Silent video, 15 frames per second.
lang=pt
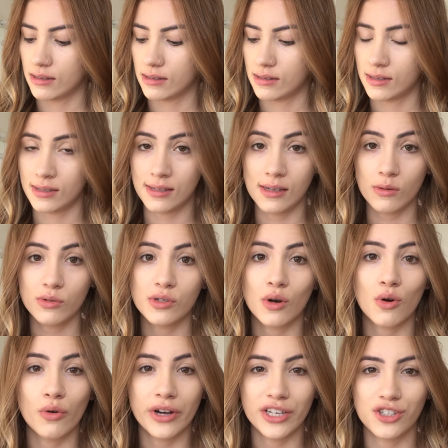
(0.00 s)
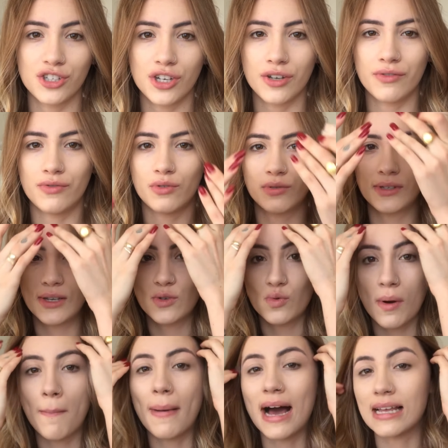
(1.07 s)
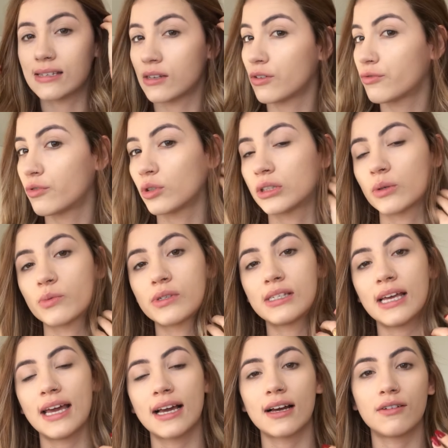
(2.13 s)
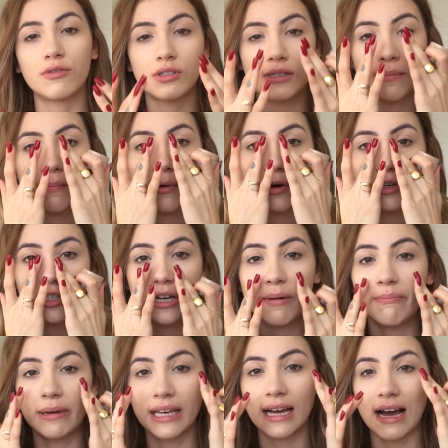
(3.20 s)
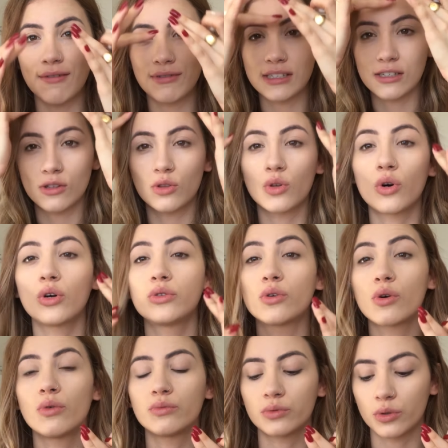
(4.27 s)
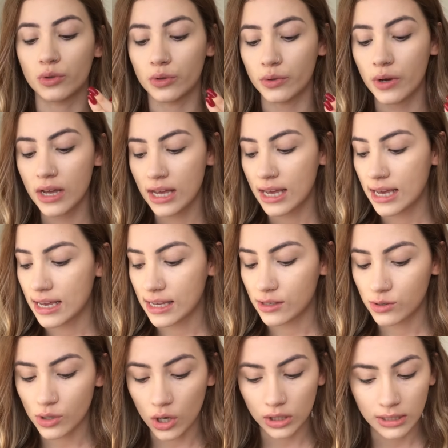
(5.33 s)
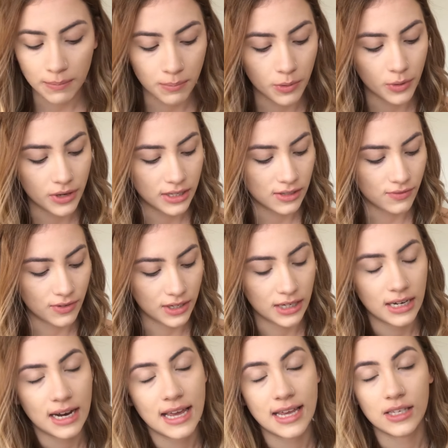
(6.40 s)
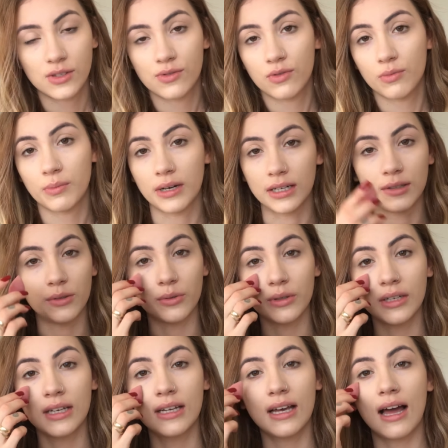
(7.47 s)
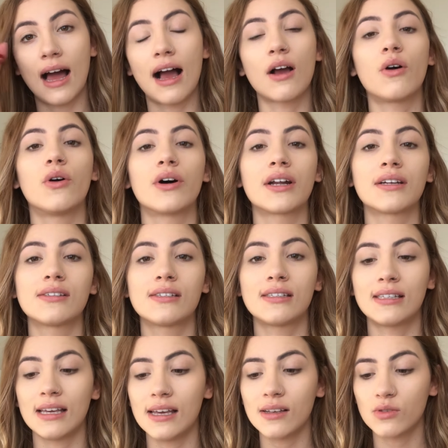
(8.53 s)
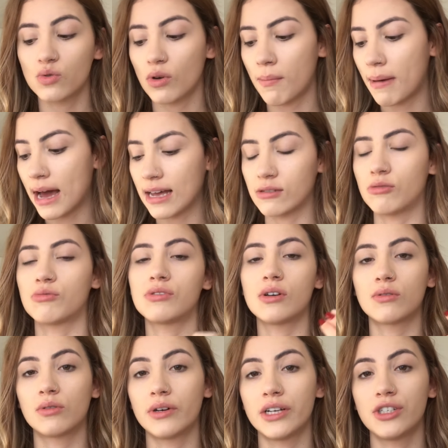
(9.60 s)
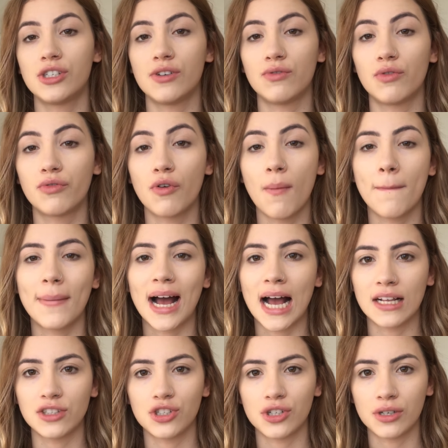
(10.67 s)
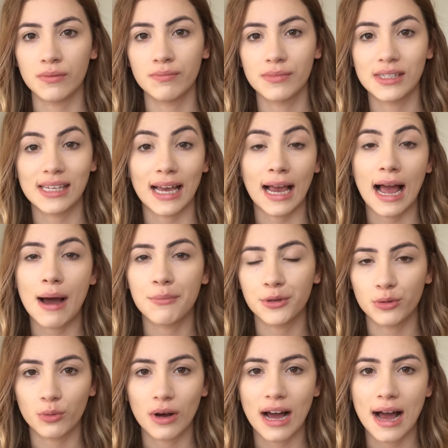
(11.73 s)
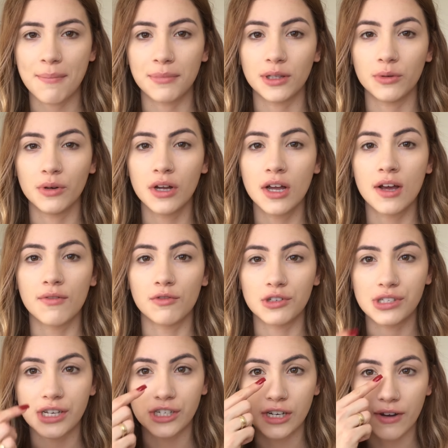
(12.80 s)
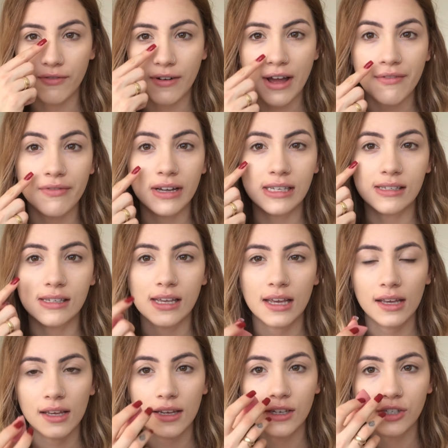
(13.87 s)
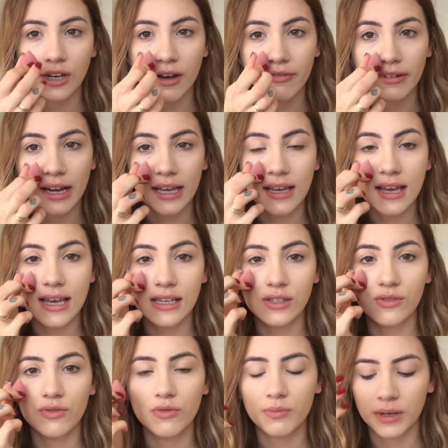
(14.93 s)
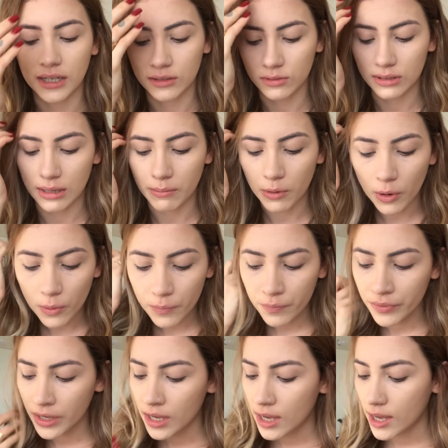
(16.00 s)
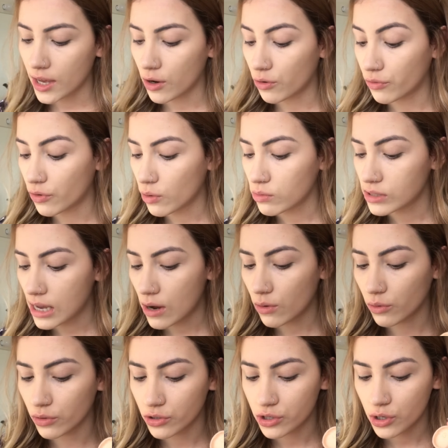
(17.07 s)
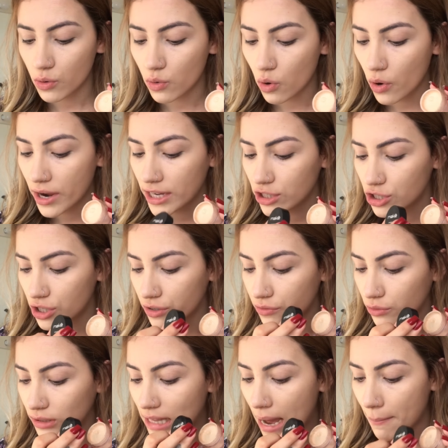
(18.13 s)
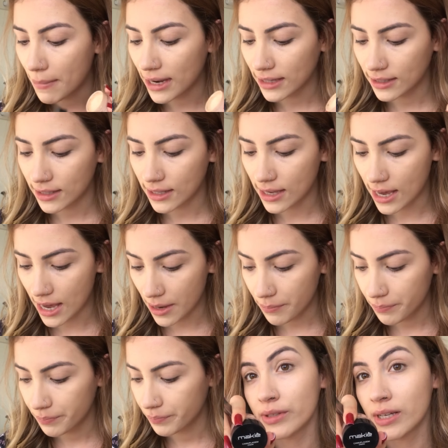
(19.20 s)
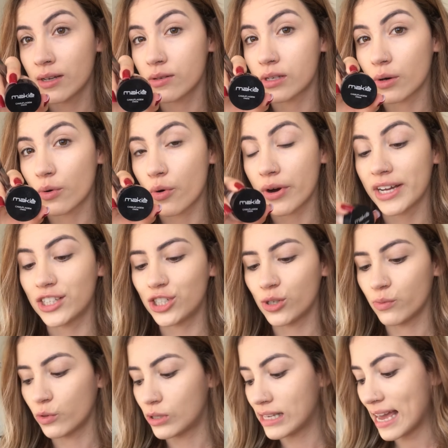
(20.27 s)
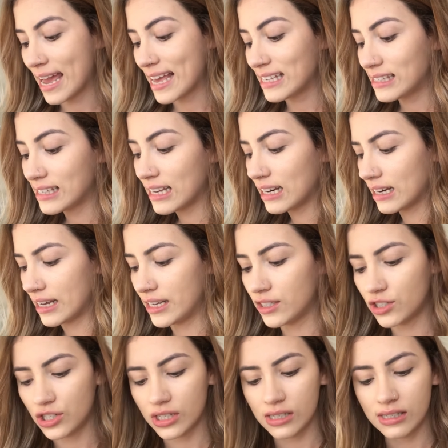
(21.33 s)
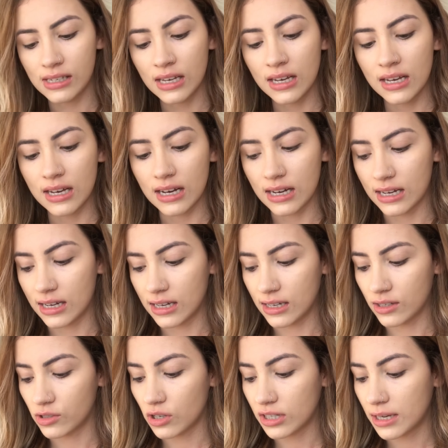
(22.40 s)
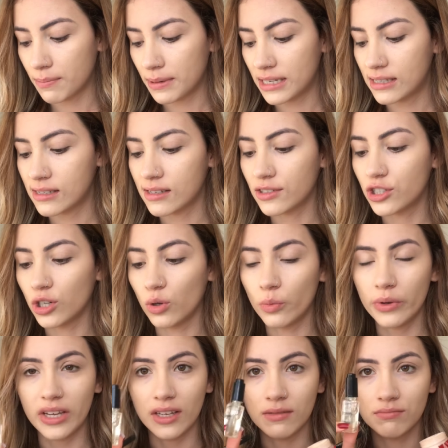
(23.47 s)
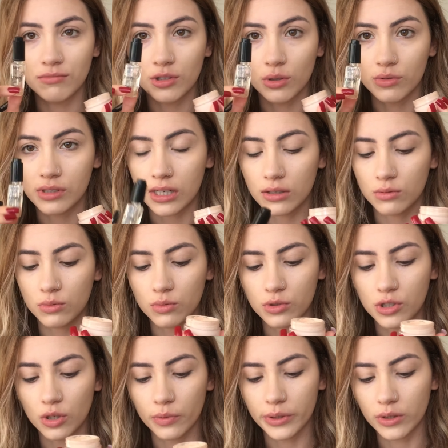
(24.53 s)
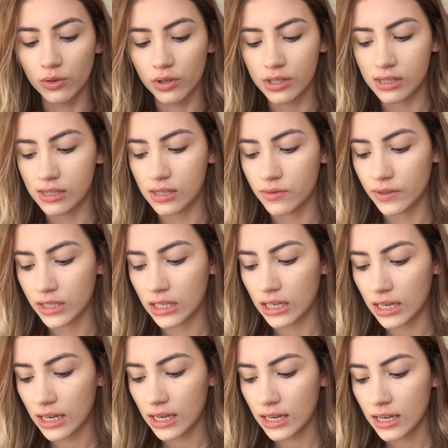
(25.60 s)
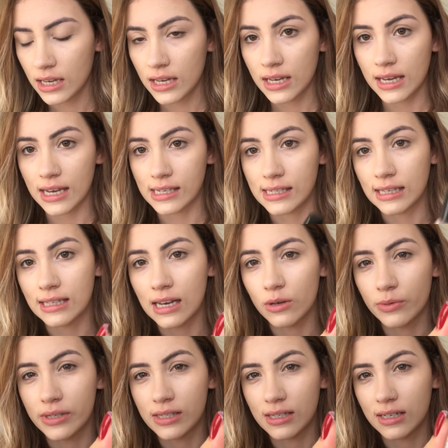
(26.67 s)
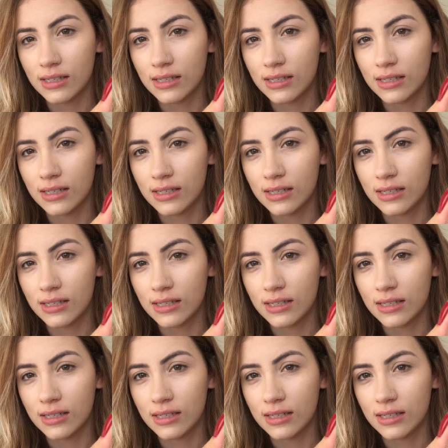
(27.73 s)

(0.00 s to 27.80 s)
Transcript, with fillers: Se o seu corretivo, se sua base não for tão seca, você pode aplicar, fazer todo o contorno e só depois vir esfumando. Agora, se a sua base, o seu corretivo for mate, secar muito rápido, você já vai fazer e já vai esfumando, tá bom? Eu vou usar hoje o corretivo da Maquie são corretivos excelentes, uh, só que precisa diluir. Tô usando o diluidorzinho aqui, esse é da Louis